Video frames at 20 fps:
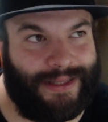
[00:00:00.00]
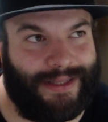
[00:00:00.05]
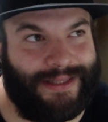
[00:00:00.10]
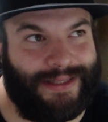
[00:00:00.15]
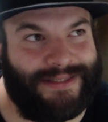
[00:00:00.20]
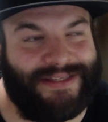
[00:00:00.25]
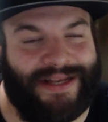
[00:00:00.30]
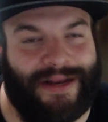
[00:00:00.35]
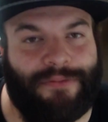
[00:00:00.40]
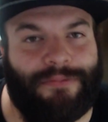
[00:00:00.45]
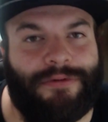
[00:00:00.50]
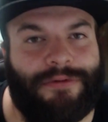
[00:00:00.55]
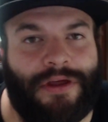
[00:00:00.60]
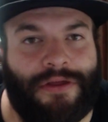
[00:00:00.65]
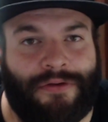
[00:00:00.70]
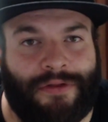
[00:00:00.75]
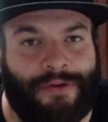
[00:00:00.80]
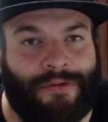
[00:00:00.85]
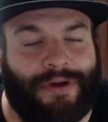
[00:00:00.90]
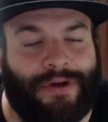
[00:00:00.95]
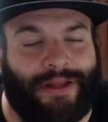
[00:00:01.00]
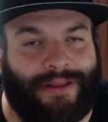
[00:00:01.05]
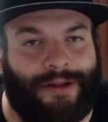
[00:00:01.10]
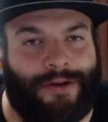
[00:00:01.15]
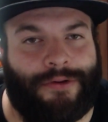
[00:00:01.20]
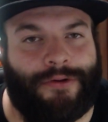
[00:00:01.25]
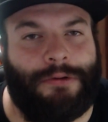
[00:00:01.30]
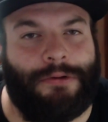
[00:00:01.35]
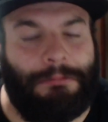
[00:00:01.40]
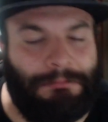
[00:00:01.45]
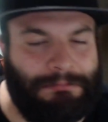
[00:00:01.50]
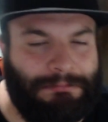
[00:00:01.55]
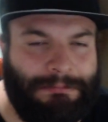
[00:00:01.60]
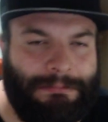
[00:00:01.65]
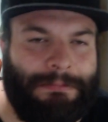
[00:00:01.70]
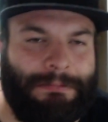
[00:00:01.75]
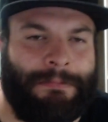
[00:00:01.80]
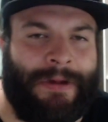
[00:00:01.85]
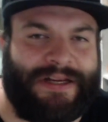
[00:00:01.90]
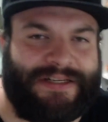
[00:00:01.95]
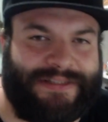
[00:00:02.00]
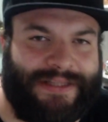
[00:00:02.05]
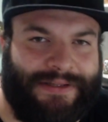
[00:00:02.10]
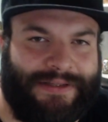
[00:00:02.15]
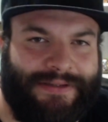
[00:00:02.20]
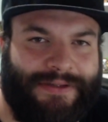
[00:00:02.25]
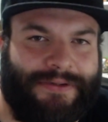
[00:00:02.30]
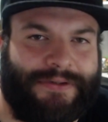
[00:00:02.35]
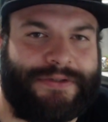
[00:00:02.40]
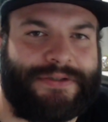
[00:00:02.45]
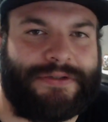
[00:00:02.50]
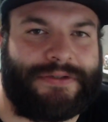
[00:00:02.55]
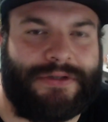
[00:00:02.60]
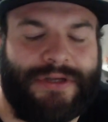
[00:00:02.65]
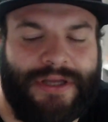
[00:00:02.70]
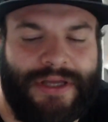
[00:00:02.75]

Y se le ha anunciado ya un catálogo bastante tocho.